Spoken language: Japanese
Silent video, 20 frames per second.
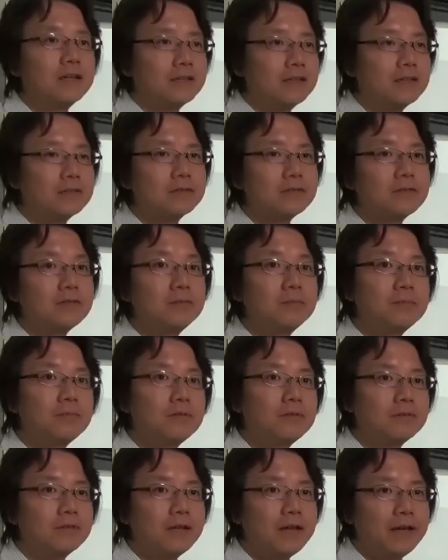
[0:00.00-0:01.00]
でその一
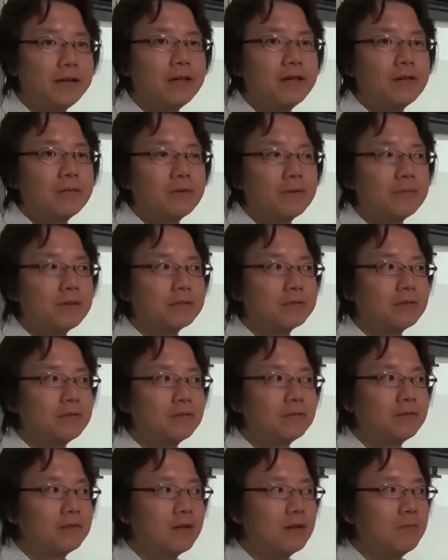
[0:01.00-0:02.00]
方で、まあ、
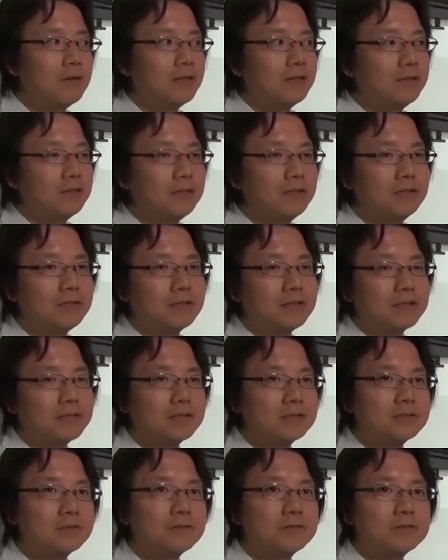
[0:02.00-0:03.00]
パソコンの画面に
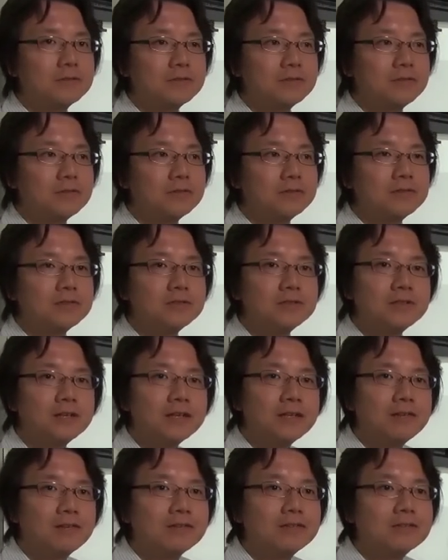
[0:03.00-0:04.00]
形を表示するだ
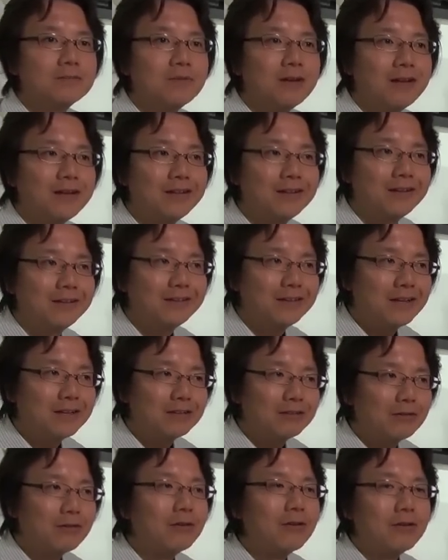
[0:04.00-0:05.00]
けではつまらない
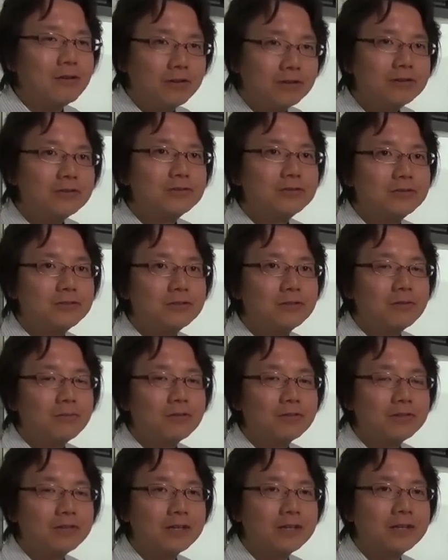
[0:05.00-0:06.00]
なというふうに
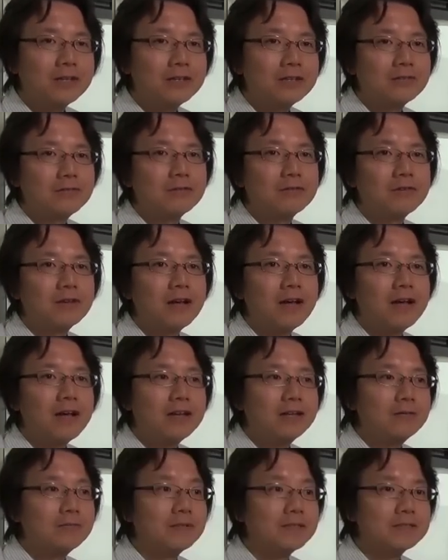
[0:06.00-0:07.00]
思ったこと
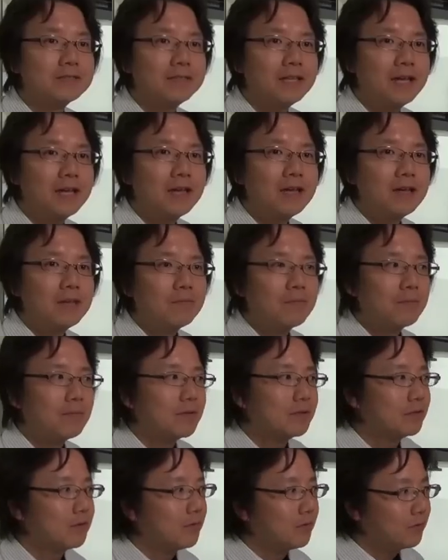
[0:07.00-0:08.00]
がありまして、まあ、
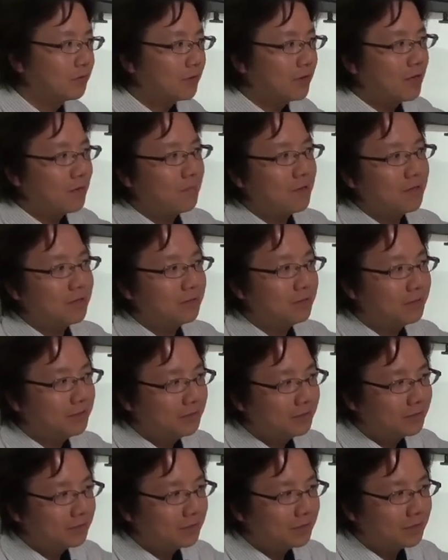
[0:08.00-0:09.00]
パソコンの画面
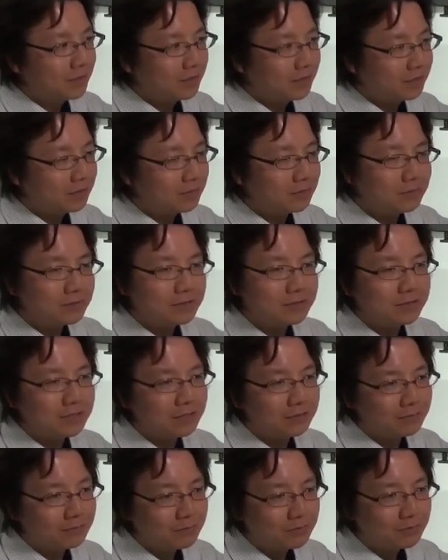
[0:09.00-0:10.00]
に、えー、表示し
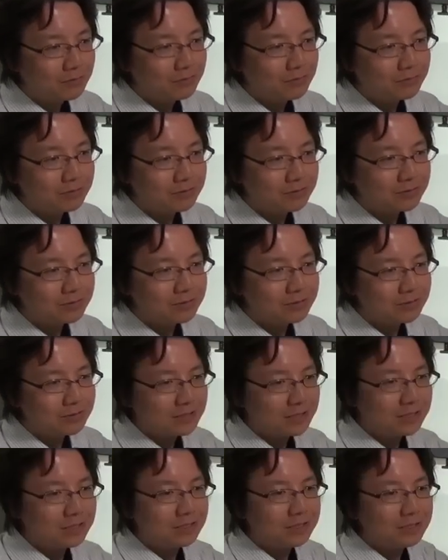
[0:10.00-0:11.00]
ているものを実
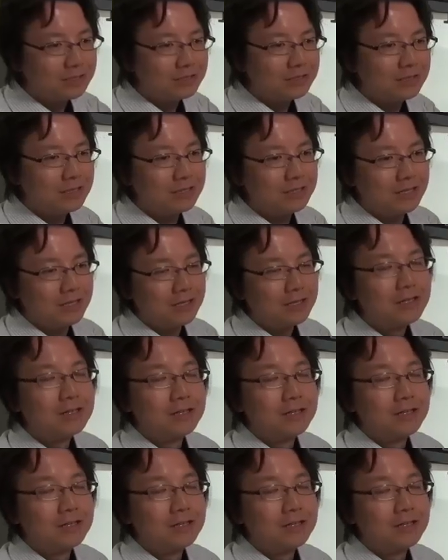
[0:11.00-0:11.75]
際に手で